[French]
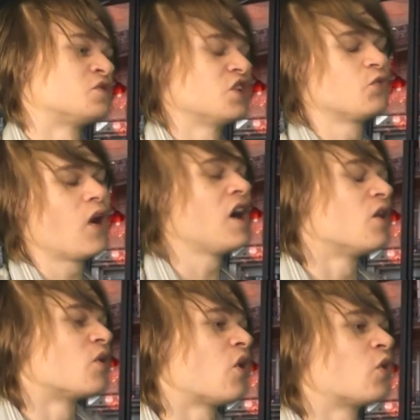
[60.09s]
chez toi,
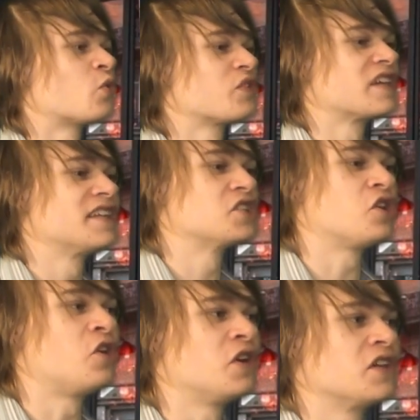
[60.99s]
rencontrer des
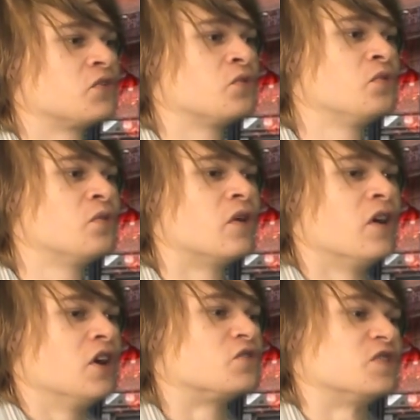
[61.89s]
gens et tout. Euh,
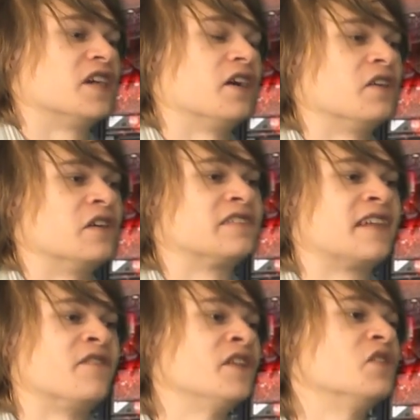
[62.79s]
je veux dire,
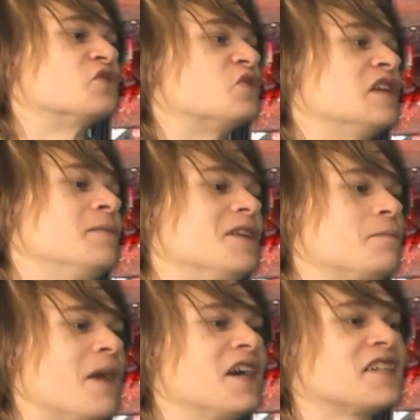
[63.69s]
ta vie ne se limite
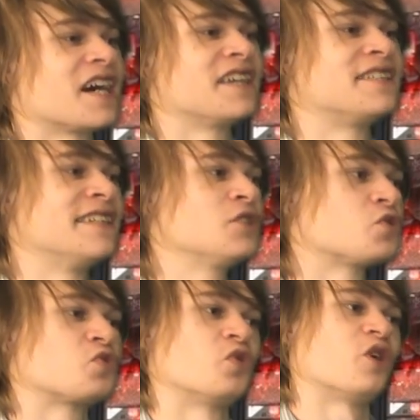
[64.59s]
pas qu'à rester
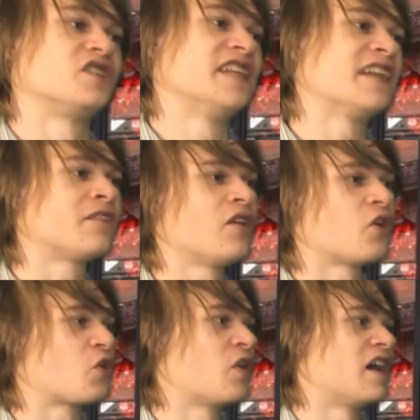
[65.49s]
sur ton
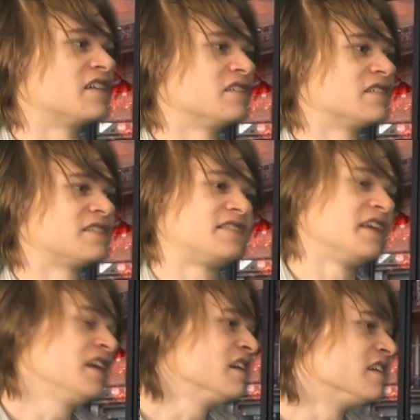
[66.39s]
ordinateur, quoi.
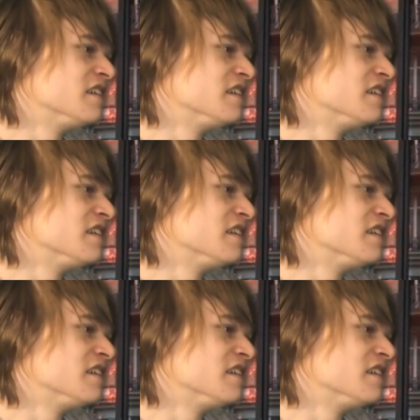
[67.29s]
Si